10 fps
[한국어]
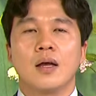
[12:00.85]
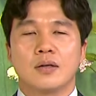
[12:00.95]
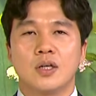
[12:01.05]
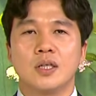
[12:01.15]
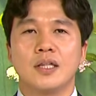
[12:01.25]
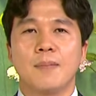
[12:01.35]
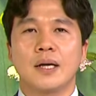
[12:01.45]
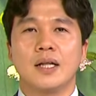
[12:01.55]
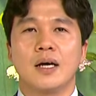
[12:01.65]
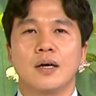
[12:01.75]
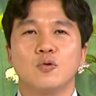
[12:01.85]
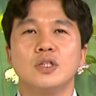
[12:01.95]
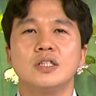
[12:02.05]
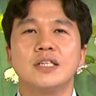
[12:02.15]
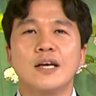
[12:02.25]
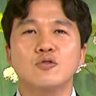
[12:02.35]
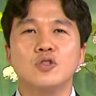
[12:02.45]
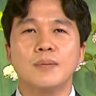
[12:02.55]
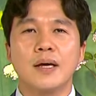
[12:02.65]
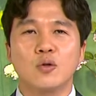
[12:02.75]
그럴 때마다 우리는
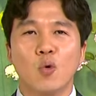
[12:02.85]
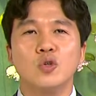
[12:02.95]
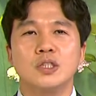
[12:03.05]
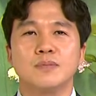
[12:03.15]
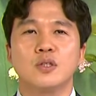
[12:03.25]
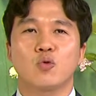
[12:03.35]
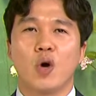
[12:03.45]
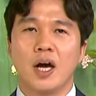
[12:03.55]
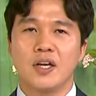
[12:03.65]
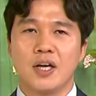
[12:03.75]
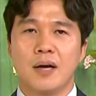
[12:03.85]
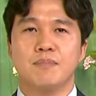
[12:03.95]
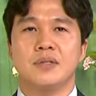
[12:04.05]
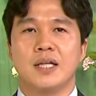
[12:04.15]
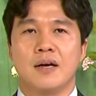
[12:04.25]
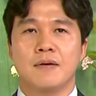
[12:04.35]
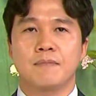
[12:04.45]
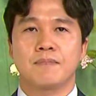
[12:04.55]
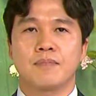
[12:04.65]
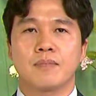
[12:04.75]
예수님의 도우심을 구하여야 합니다.
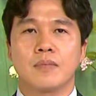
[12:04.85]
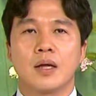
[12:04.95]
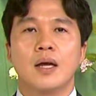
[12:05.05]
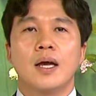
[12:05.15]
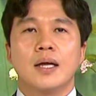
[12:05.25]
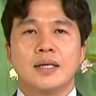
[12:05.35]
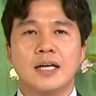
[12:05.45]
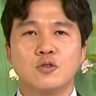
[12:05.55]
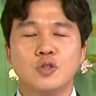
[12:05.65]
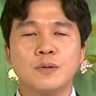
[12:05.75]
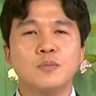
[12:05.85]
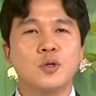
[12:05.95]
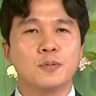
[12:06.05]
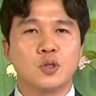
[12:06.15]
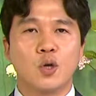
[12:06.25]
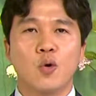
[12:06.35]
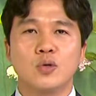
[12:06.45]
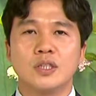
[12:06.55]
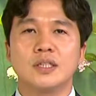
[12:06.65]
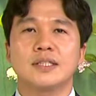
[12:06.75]
예수님으로부터
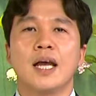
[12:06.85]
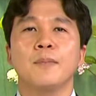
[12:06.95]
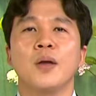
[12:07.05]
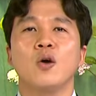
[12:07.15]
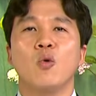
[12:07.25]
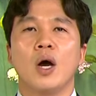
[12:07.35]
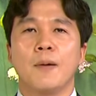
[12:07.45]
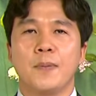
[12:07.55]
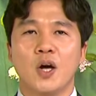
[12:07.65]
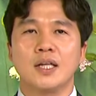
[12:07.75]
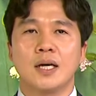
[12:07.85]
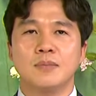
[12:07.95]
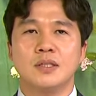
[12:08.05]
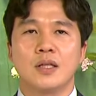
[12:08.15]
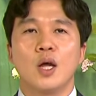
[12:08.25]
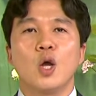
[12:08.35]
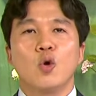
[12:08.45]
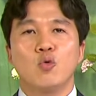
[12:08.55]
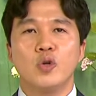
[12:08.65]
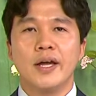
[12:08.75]
오는 생명과 평안함은
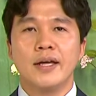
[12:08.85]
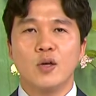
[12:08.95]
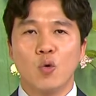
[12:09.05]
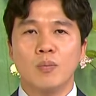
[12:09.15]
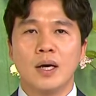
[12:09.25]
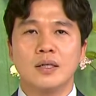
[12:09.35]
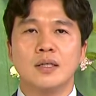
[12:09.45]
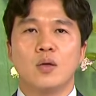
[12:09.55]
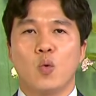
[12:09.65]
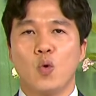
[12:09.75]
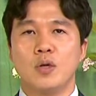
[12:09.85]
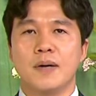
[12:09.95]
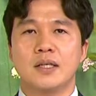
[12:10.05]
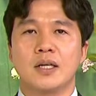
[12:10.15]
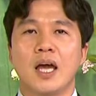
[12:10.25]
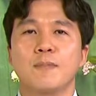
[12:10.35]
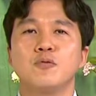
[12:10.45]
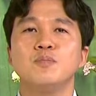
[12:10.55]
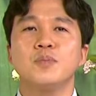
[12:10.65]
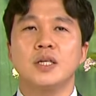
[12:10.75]
우리의 욕망을 올바르게
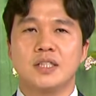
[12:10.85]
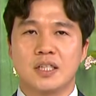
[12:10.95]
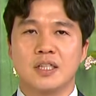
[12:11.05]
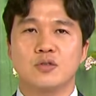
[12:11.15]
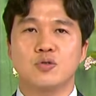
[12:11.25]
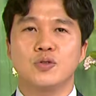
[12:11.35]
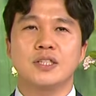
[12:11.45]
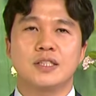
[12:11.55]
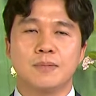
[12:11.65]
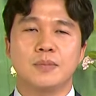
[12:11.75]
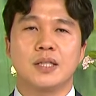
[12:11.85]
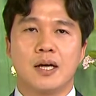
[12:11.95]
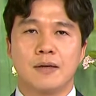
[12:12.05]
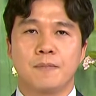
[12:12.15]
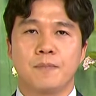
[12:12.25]
분별시킬 수 있습니다.